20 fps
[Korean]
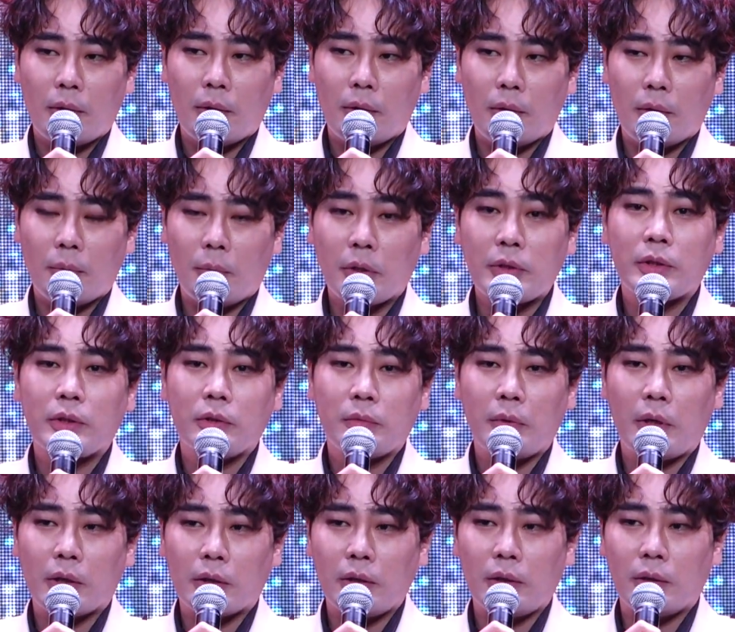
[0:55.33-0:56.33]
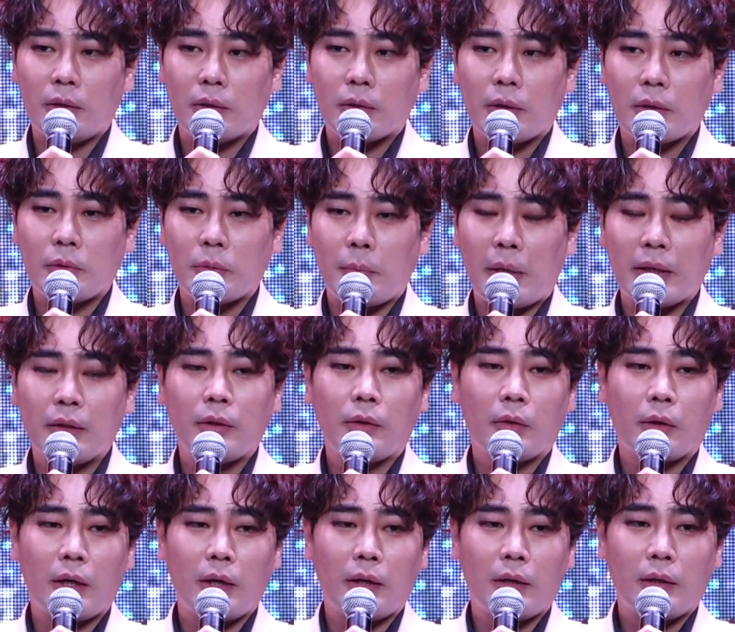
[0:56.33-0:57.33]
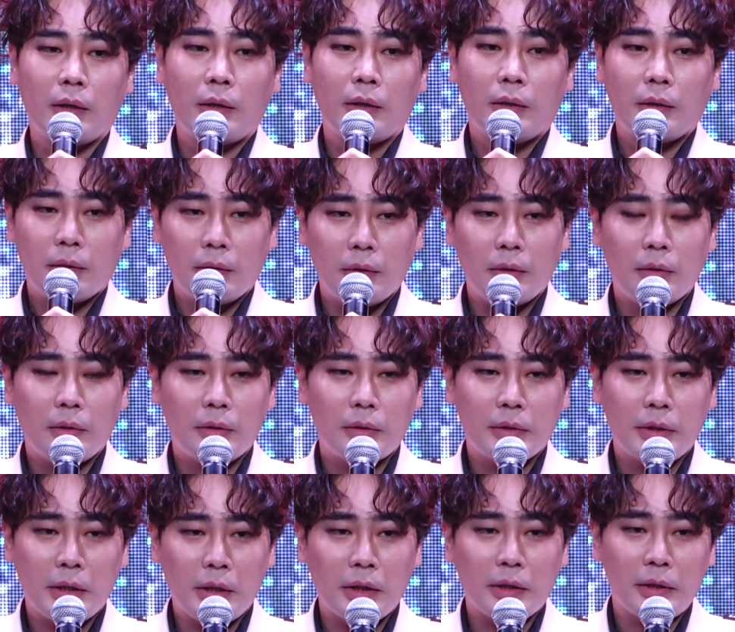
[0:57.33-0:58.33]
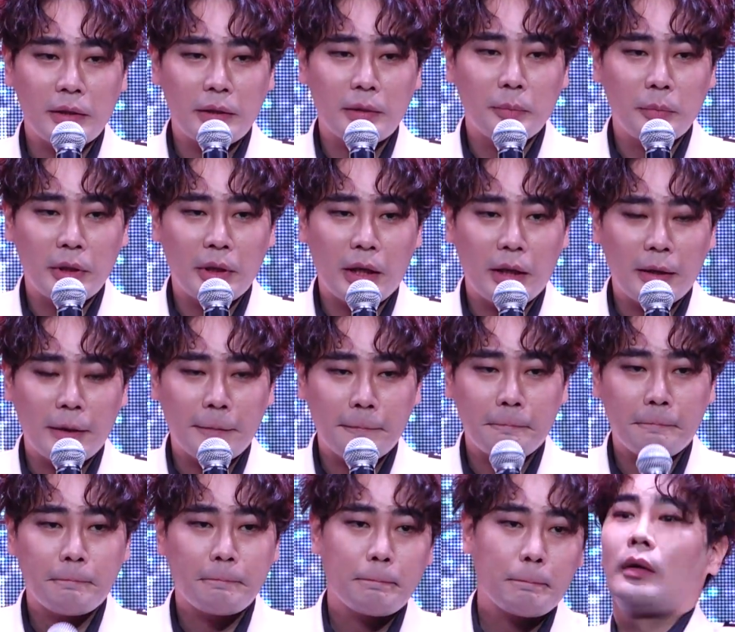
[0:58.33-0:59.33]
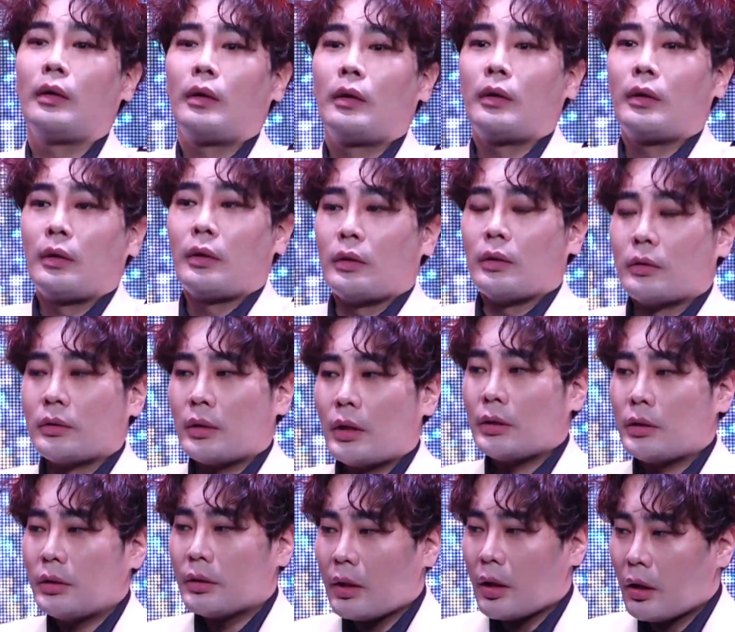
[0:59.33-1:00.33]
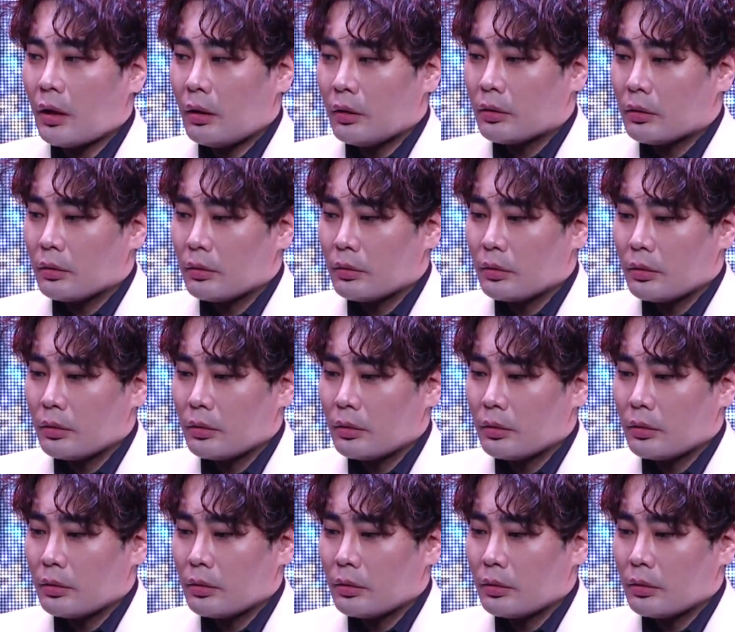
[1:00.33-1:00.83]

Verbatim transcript: 어, 멋진 음악을 계속 만들어갈 어, 생각이 있습니다. 사실 제가